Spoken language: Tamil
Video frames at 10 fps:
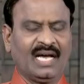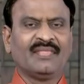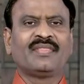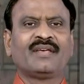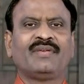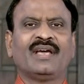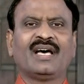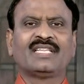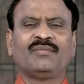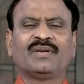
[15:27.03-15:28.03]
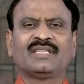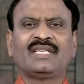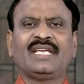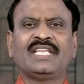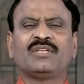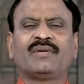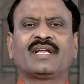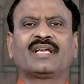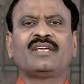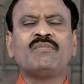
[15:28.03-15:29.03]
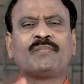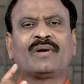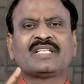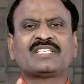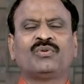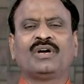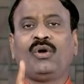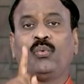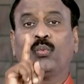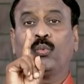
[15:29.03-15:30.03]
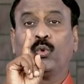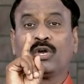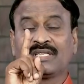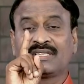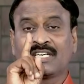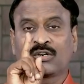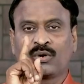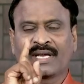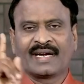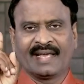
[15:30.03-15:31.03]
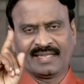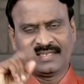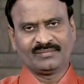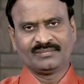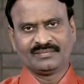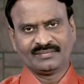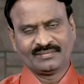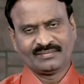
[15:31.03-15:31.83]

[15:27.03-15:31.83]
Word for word: அந்த வியாதி வந்து இதுவரைக்கும் பழச்சவங்க ஒருத்தர் கூட கிடையாதான் நாட்